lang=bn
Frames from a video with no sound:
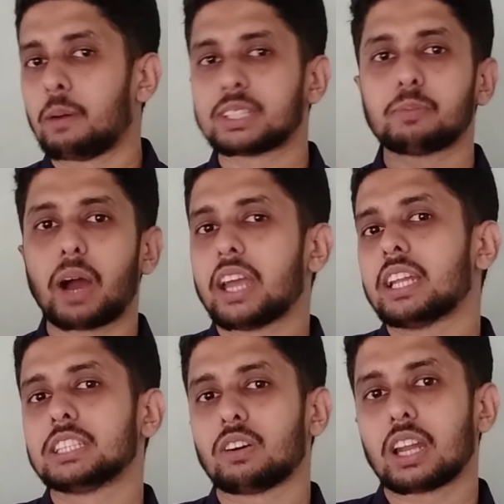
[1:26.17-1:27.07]
আমাদের
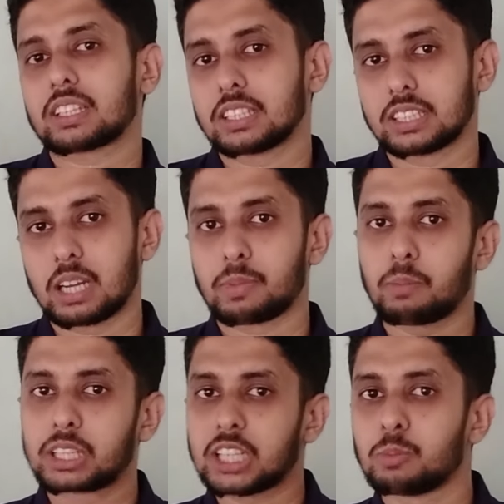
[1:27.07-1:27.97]
বাহিরে যাওয়া লাগতেছে না
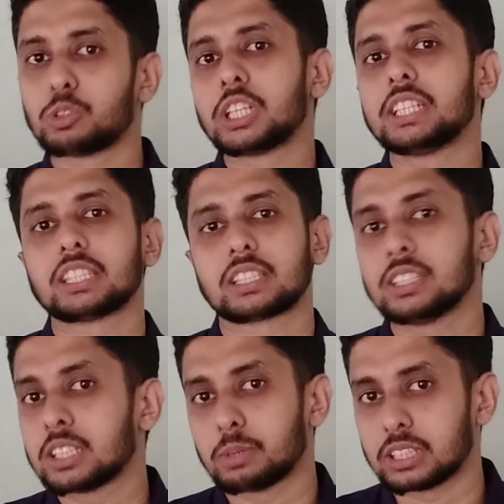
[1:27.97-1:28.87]
আমরা বাসায় বসেই
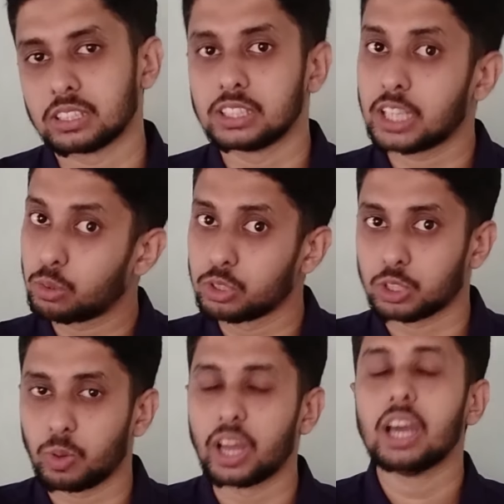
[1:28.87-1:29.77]
টেস্টটা দিতে পারতেছি যে কোনো
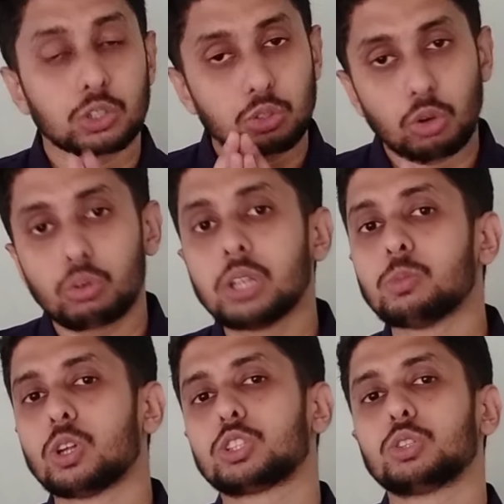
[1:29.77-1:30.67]
সময় সো
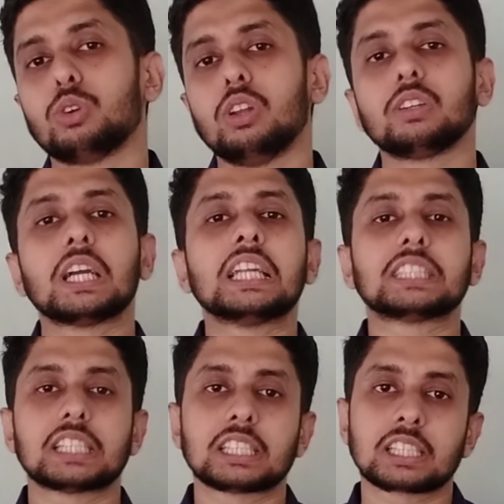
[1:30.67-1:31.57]
তখনই মূলত ডুয়েলিং
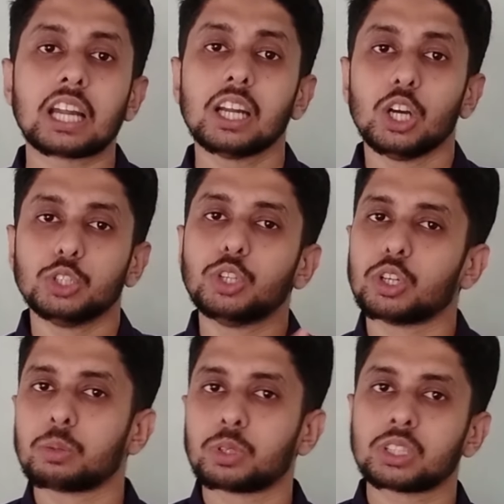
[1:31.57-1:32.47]
ইংলিশ টেস্টটার
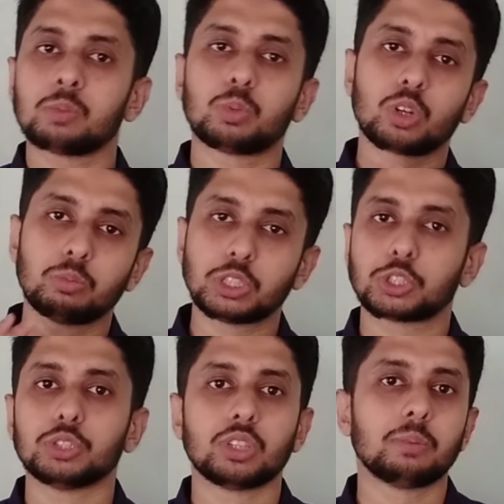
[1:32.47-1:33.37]
জনপ্রিয়তা পুরো
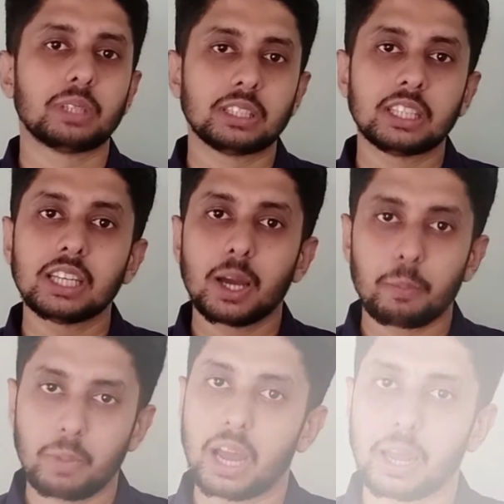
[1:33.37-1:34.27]
বিশ্বজুড়ে বৃদ্ধি
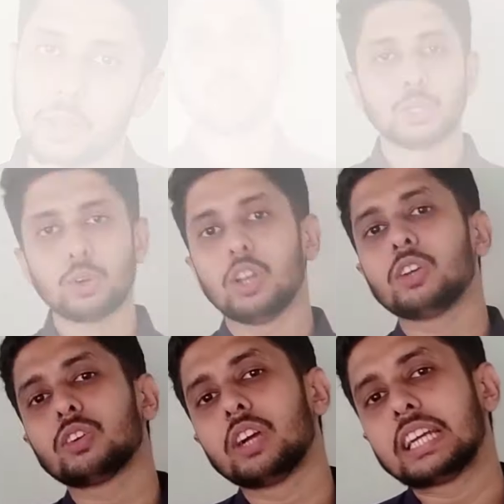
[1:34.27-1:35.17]
পায়
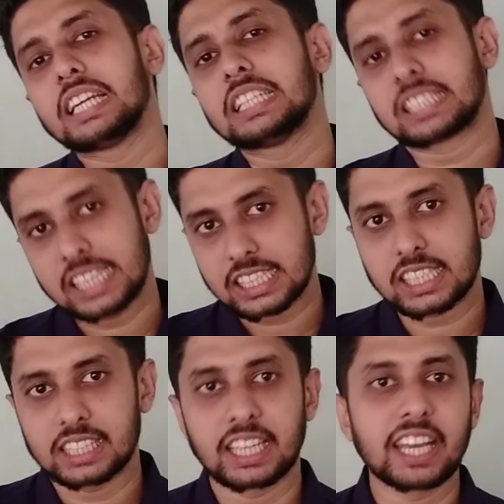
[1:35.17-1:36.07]
ডুয়েলিঙ্গো ইংলিশ
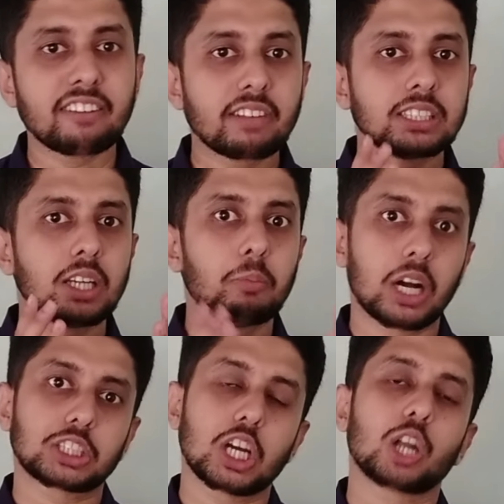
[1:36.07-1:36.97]
টেস্টটাতে ইংরেজি
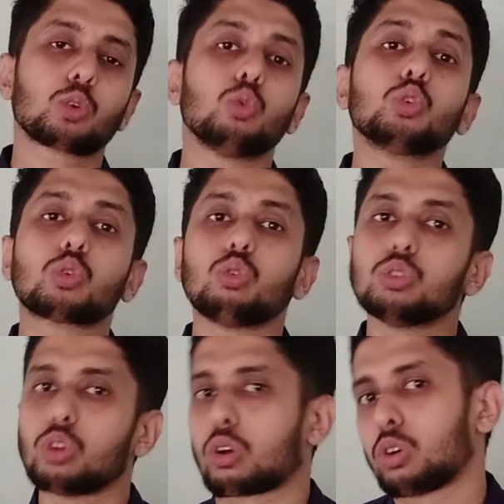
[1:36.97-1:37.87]
ভাষার কোন
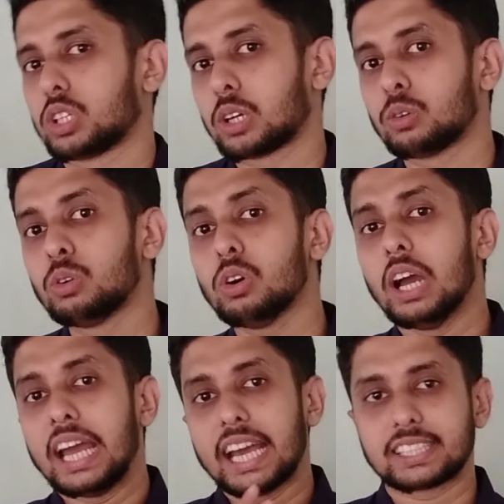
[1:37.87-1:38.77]
কোন দক্ষতাগুলো
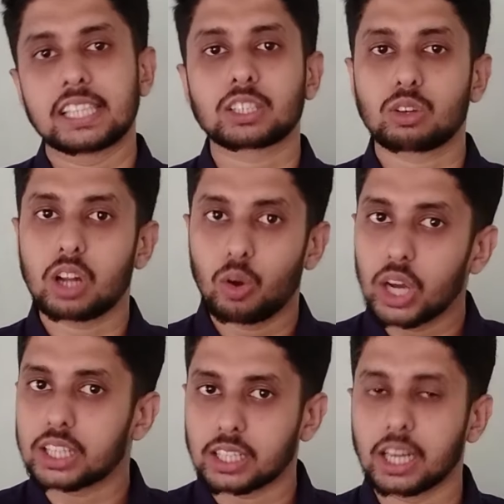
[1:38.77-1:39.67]
অ্যাসেস করা
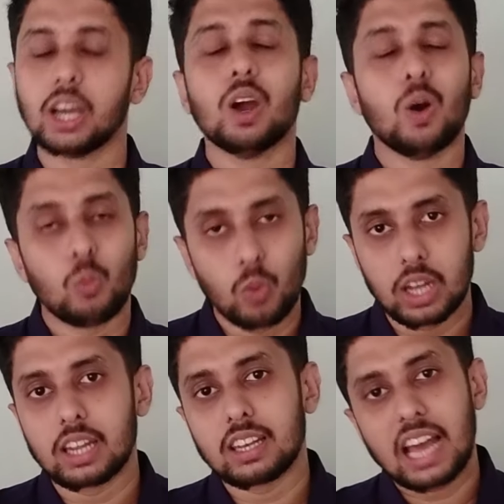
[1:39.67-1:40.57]
হয়ে থাকে
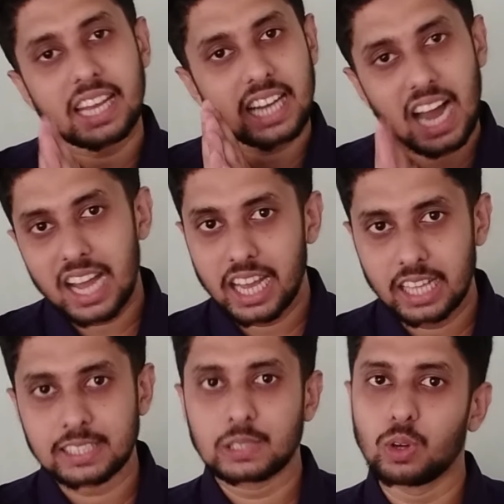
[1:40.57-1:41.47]
ওয়েল লাইক
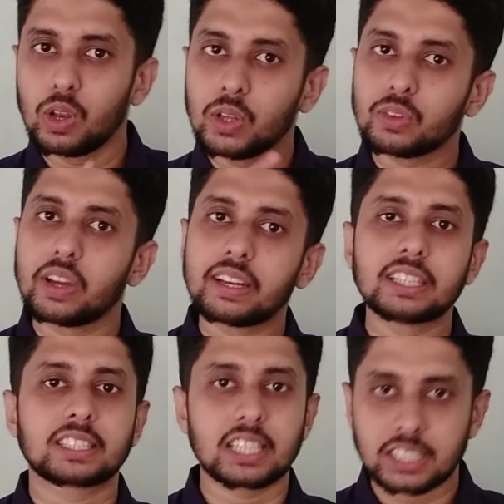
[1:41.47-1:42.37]
আইএলস ডুয়েলিঙ্গো
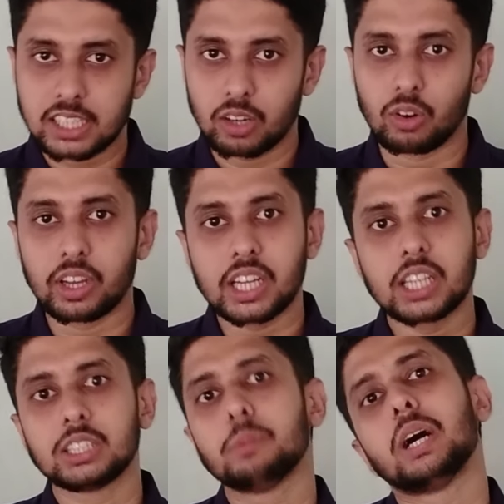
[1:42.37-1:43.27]
ইংলিশ টেস্টেও
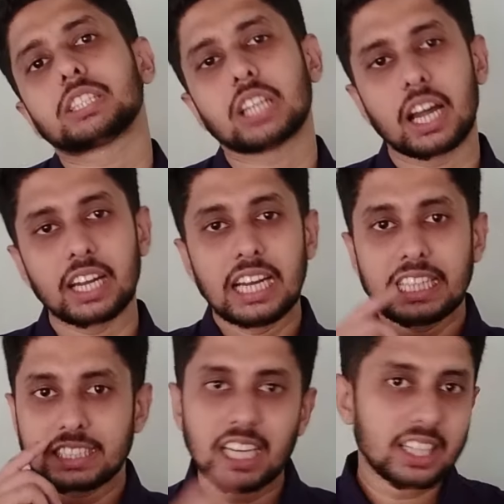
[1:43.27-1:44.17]
ইংরেজি ভাষার
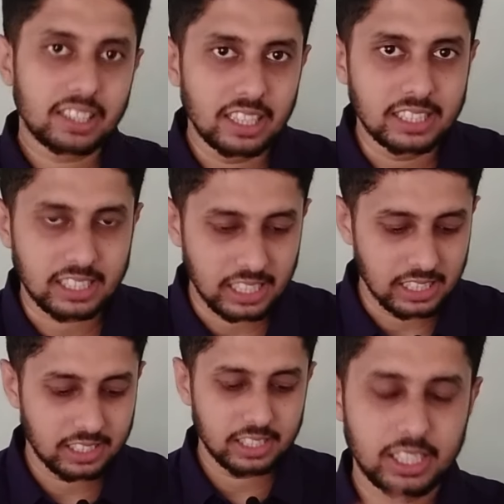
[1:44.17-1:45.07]
চারটি
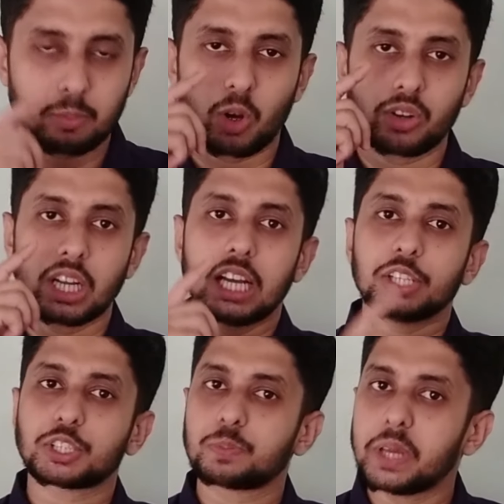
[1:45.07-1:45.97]
স্কিলস যেমন
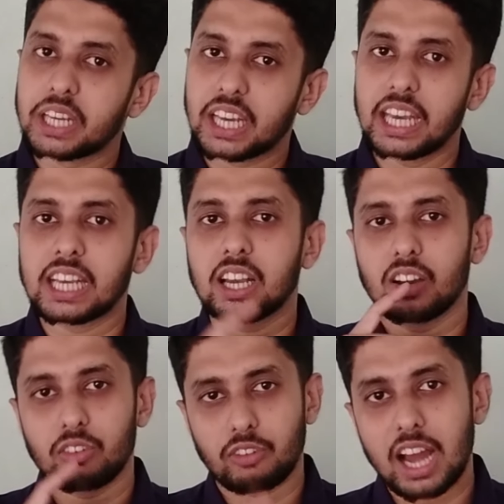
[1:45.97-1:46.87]
স্পিকিং
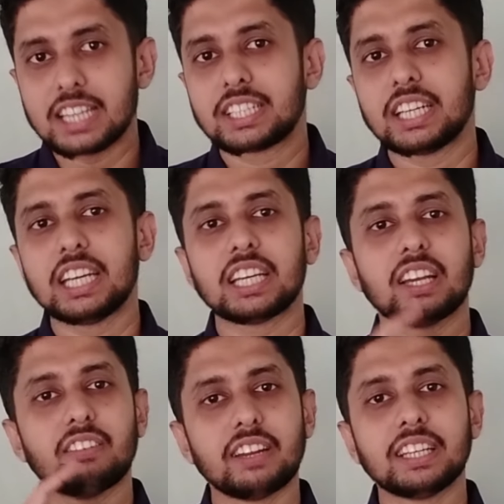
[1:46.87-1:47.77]
রাইটিং
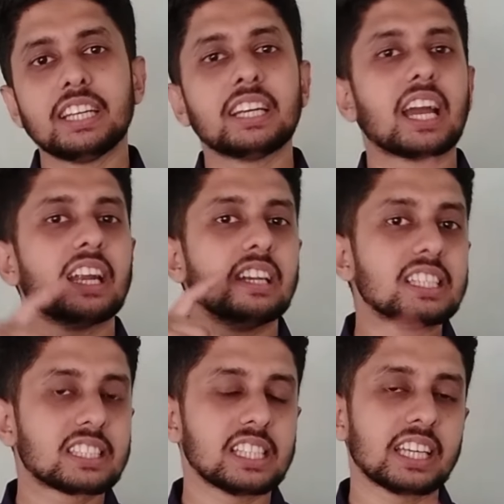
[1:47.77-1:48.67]
রিডিং অ্যান্ড
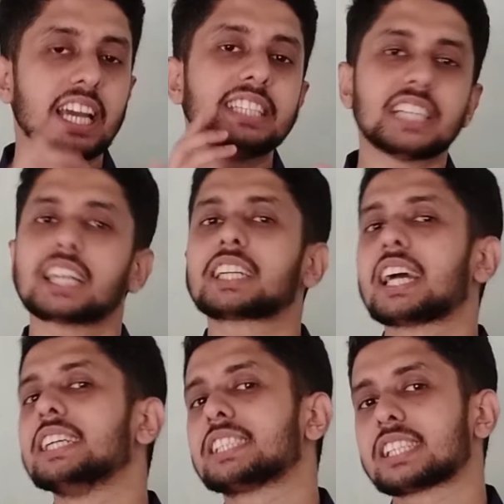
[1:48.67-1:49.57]
লিসনিং এই
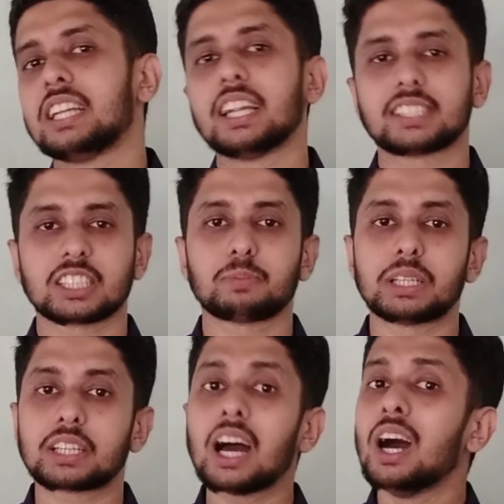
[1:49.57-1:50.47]
চারটা স্কিলের
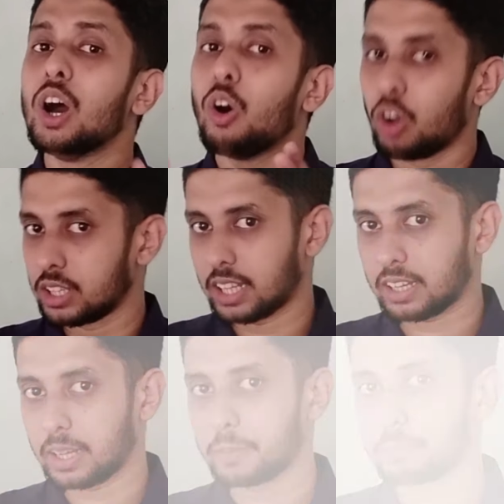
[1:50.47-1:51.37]
অ্যাসেসমেন্টটা হয়ে
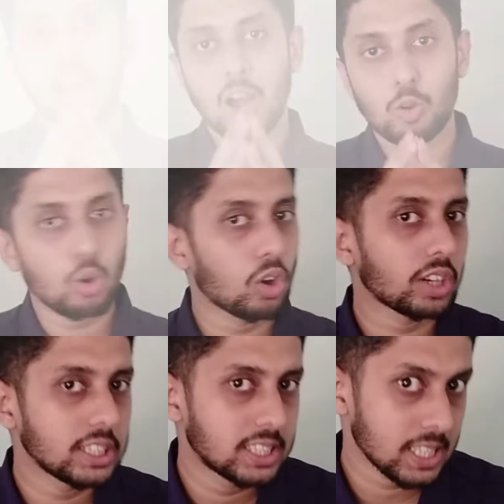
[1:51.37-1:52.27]
থাকে হাউ লং
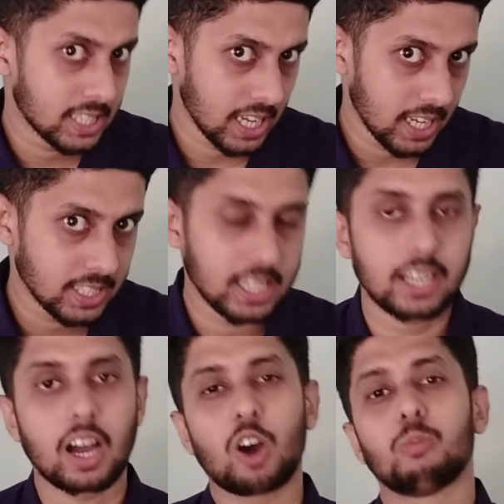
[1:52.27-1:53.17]
ইজ দ্য টেস্ট
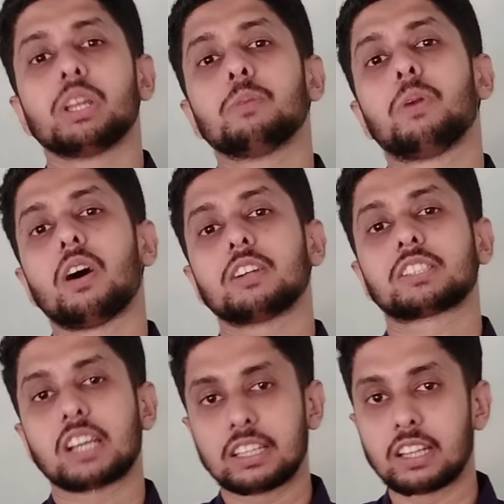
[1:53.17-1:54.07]
অ্যান্ড হাউ মেনি
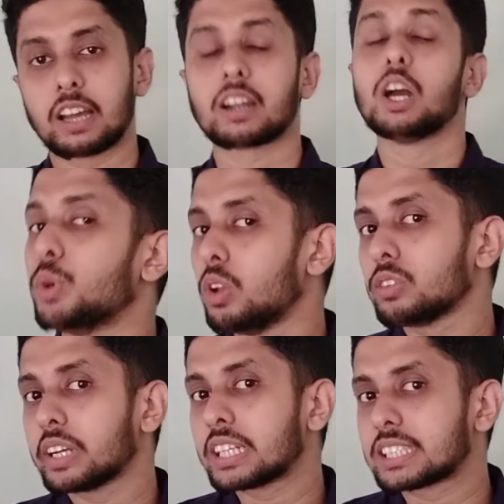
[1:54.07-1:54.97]
পার্টস আর দেয়ার
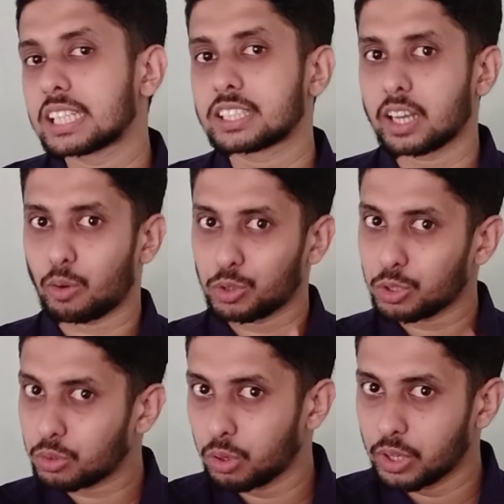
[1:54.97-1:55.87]
ডুয়েলিং ইংলিশ টেস্টটা
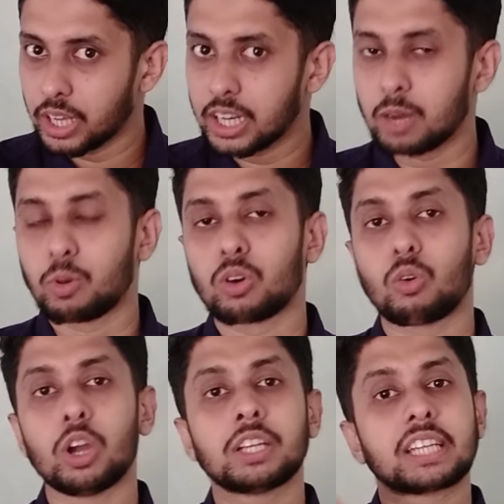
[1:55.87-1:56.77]
কতক্ষণের এবং
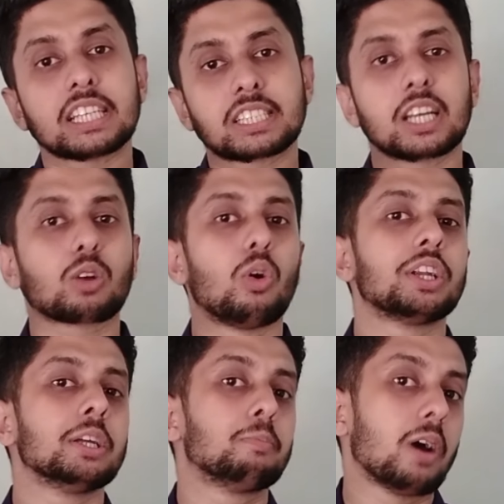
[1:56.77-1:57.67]
ওই টেস্টে
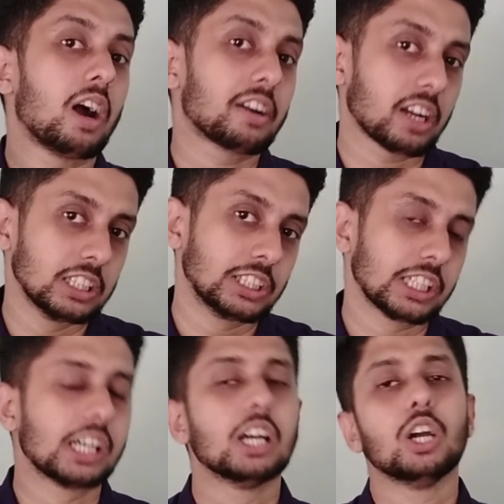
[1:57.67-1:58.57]
কয়টি পার্ট আছে